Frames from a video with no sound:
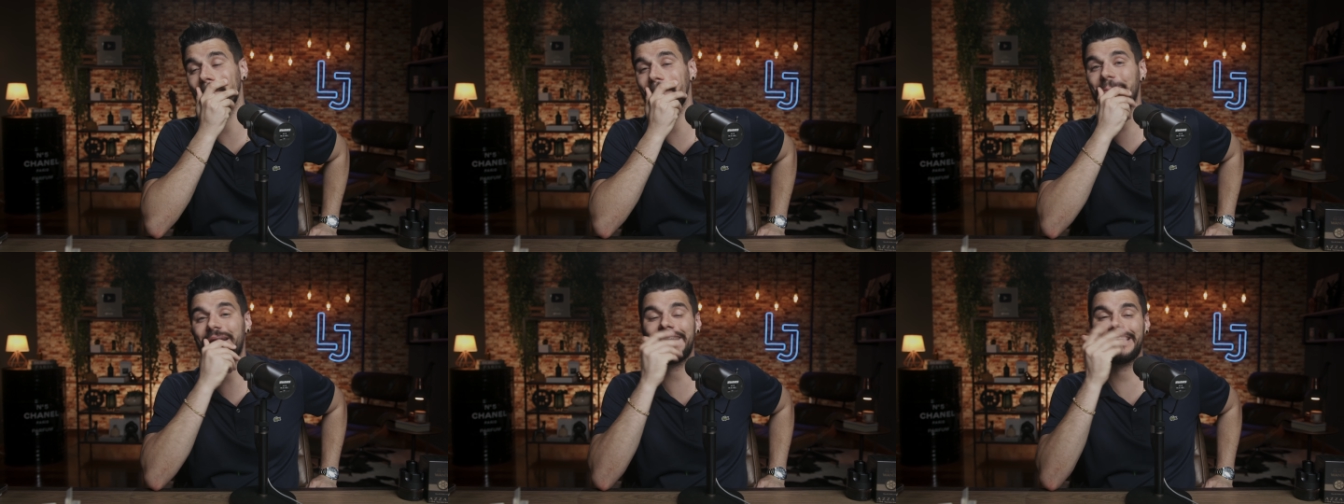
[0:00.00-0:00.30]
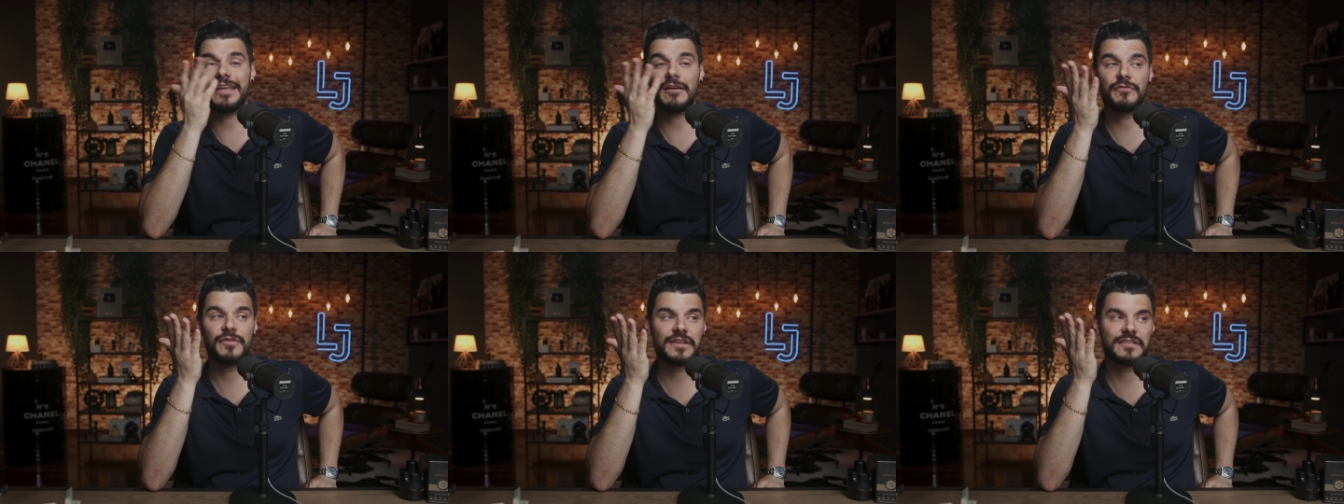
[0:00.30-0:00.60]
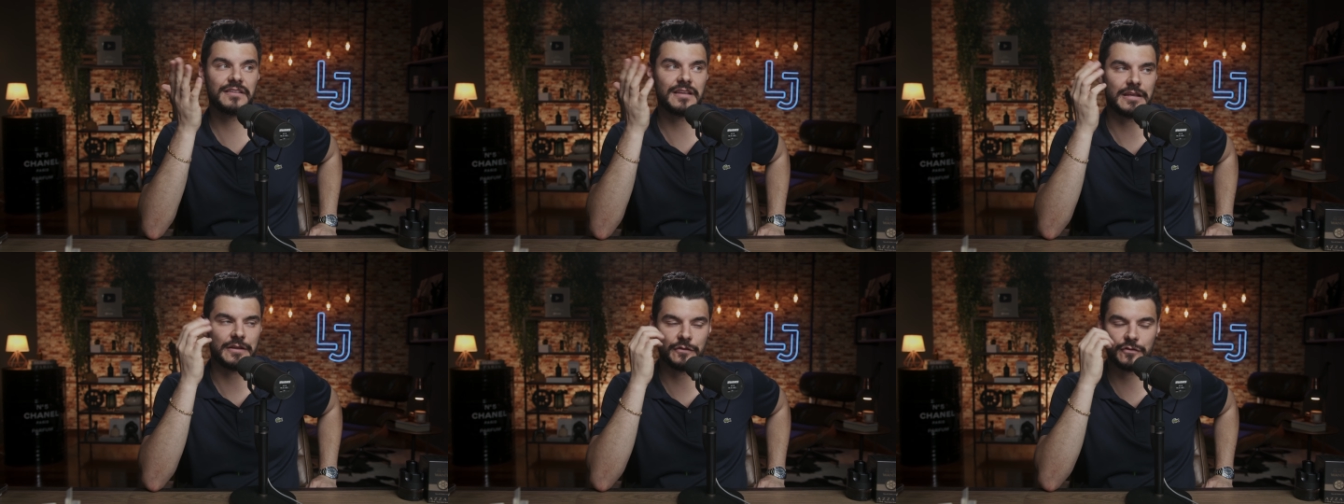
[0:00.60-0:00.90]
Pra que
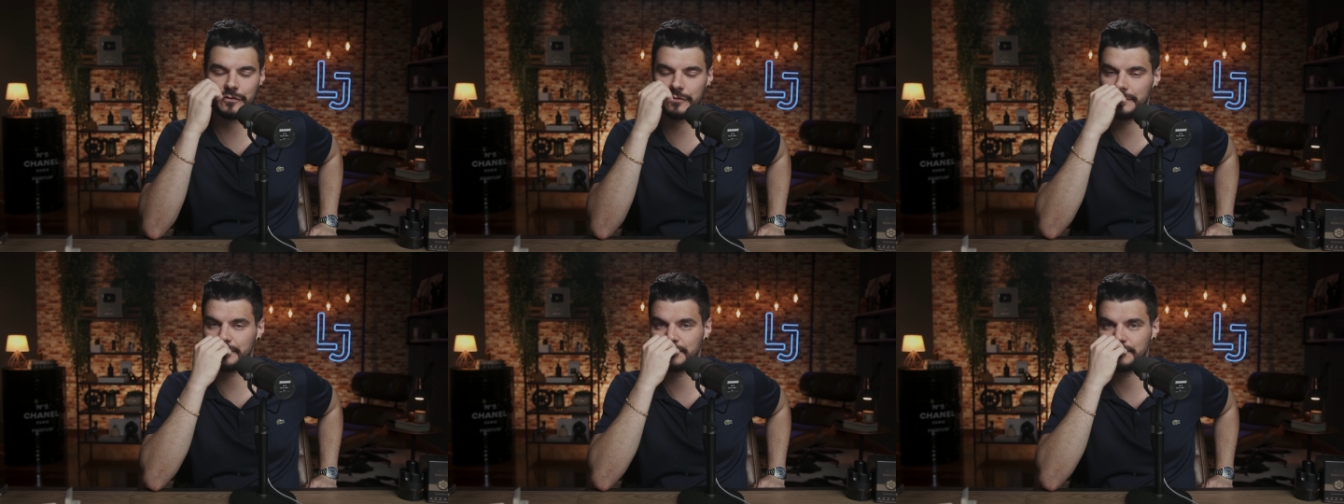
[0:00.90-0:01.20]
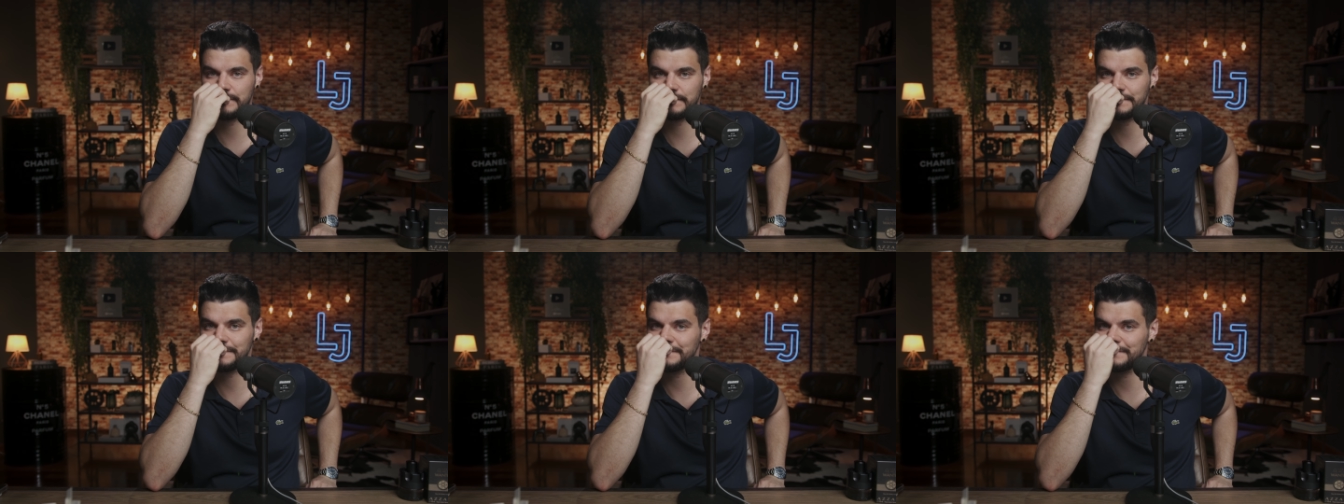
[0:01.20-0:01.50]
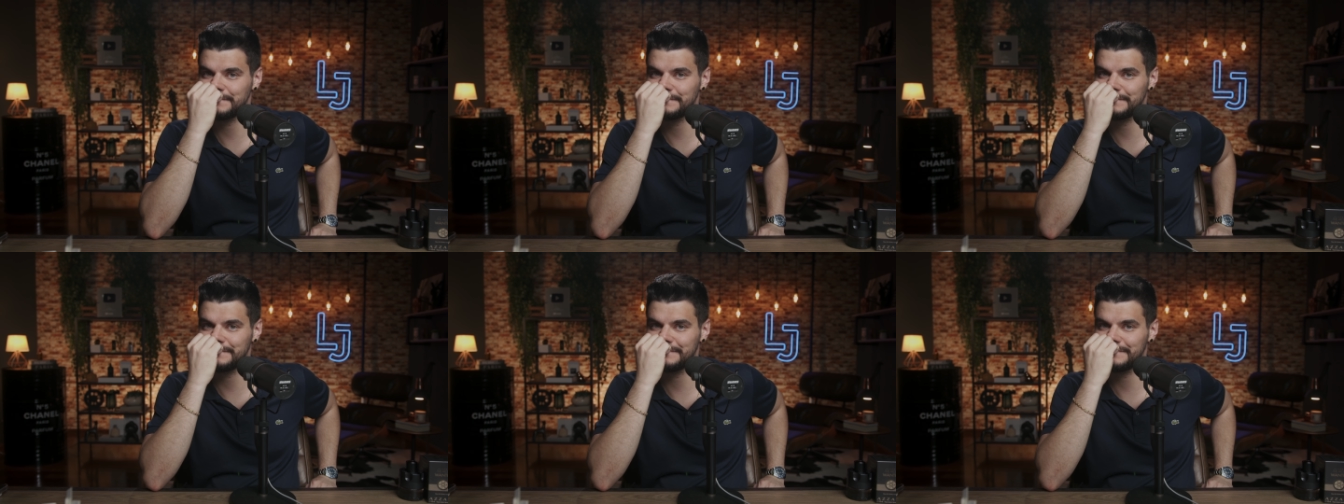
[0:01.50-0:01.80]
fazer isso?
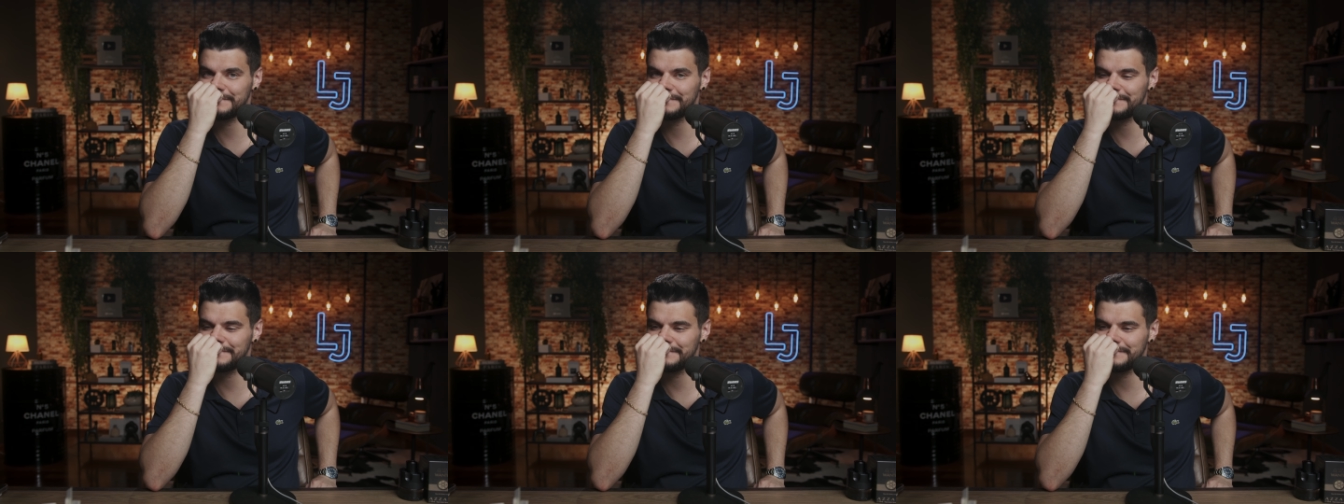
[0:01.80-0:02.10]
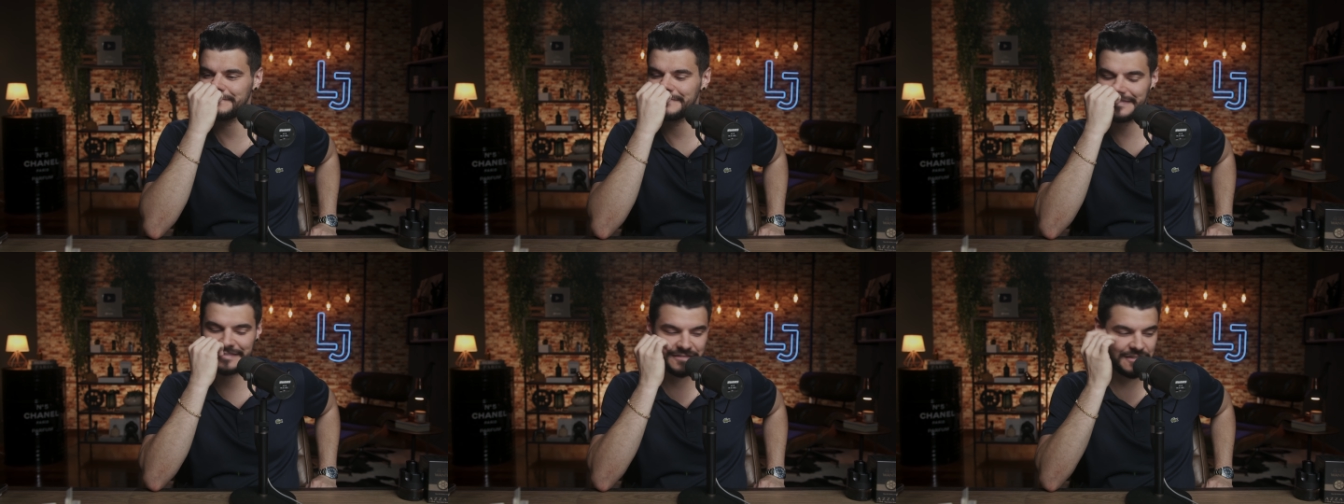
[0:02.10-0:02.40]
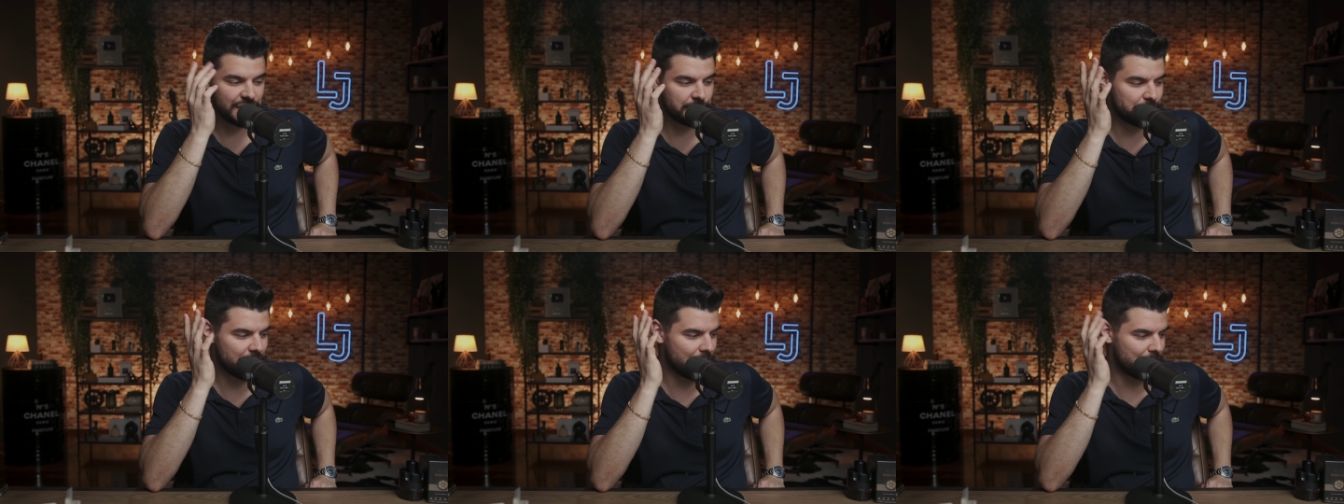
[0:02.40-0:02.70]

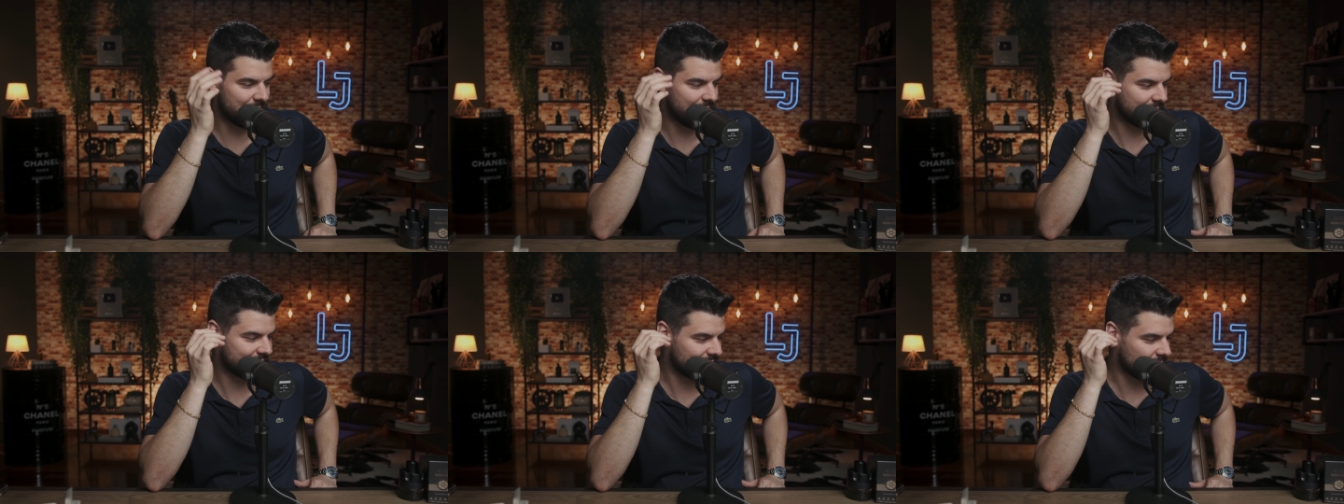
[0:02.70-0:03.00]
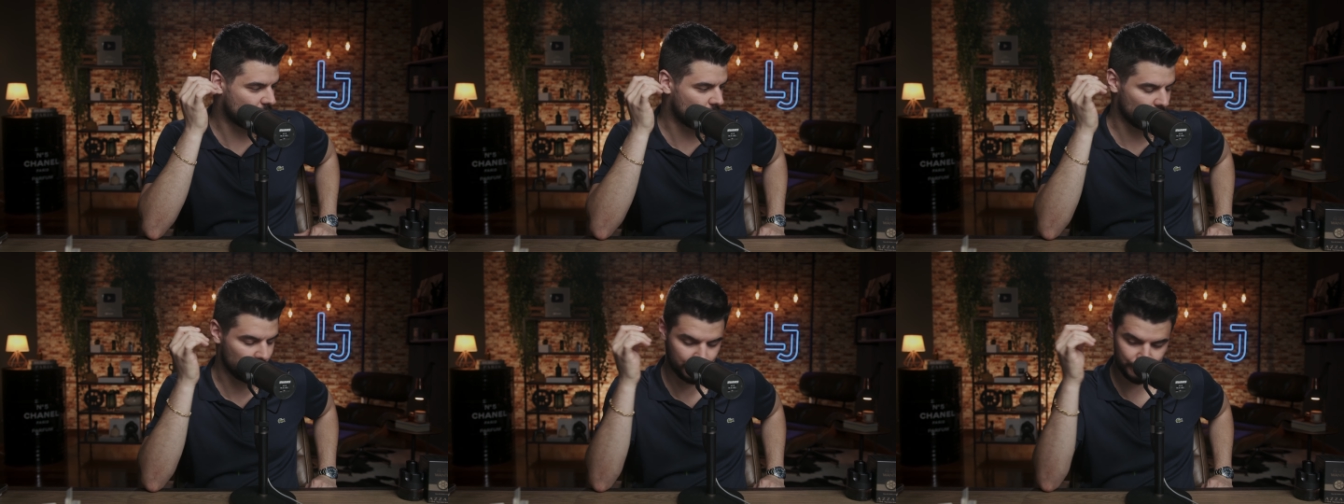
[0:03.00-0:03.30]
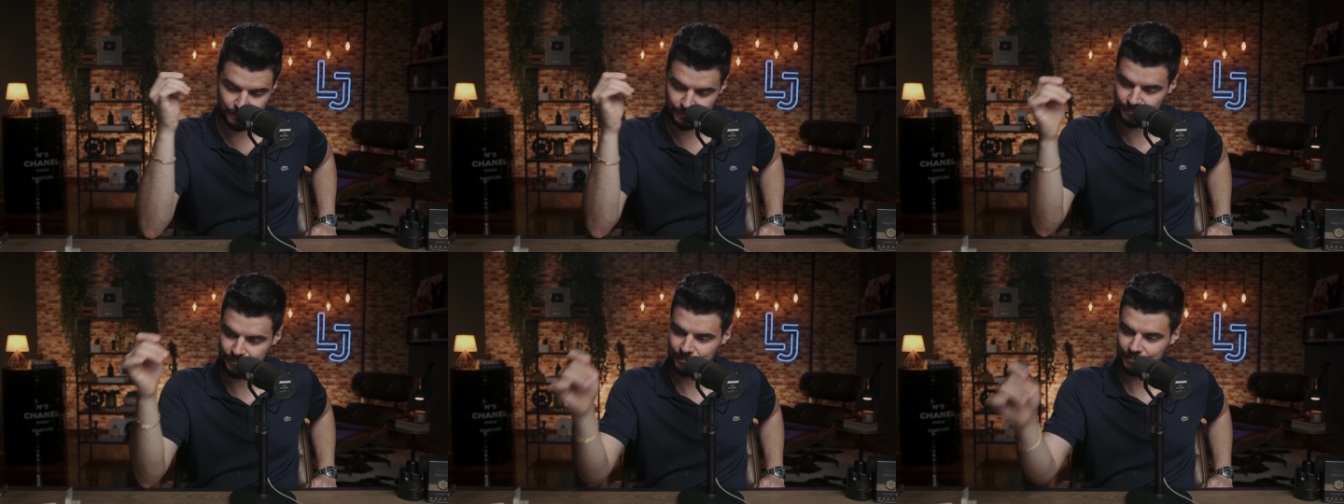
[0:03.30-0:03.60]
Diz pra mim, Azarro.
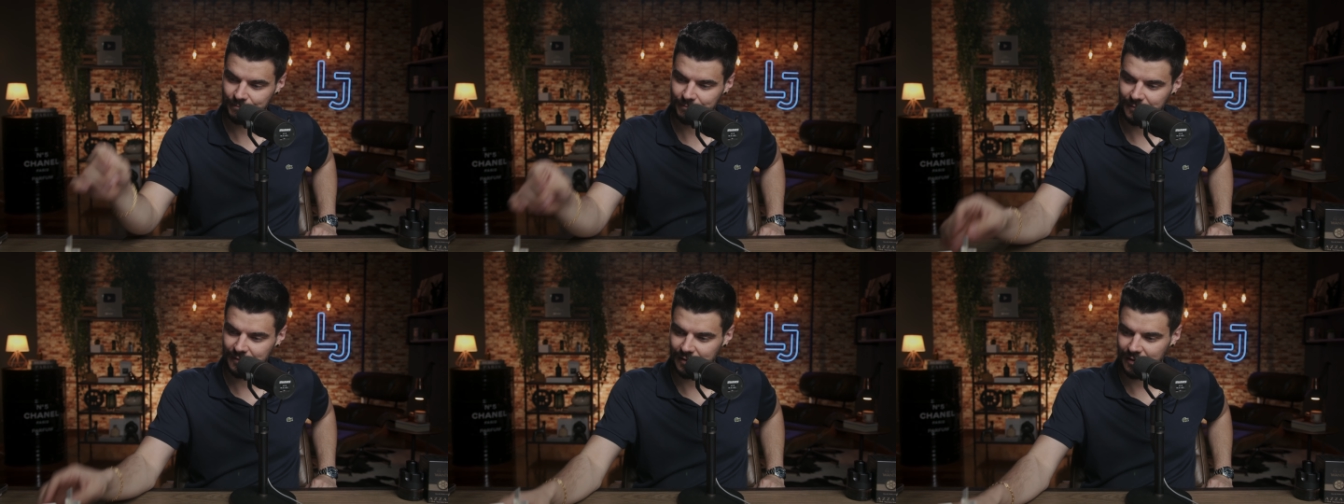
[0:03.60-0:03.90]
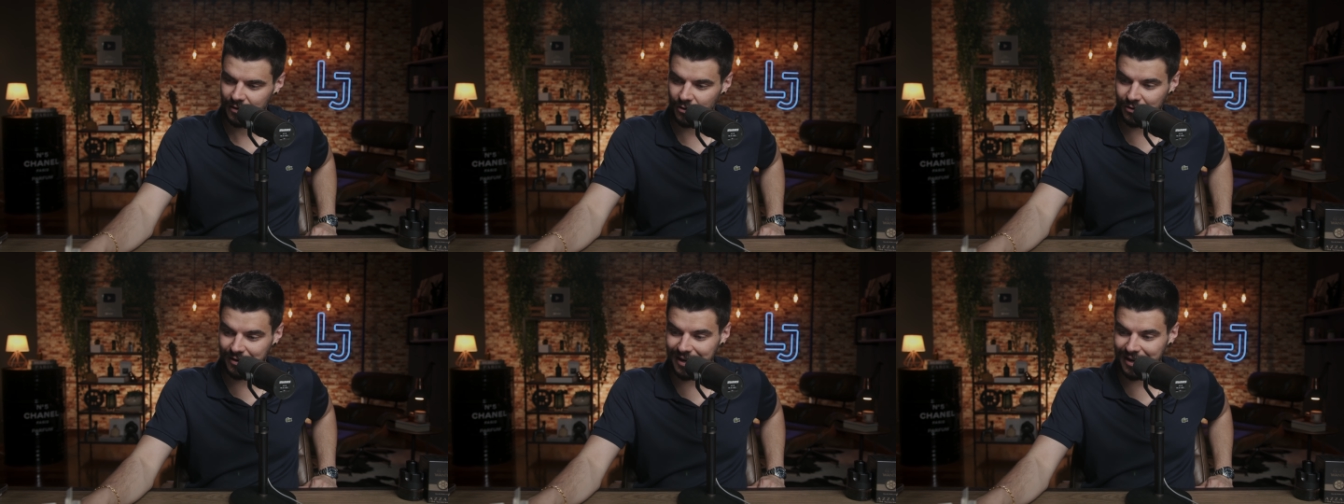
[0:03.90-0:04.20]
Eu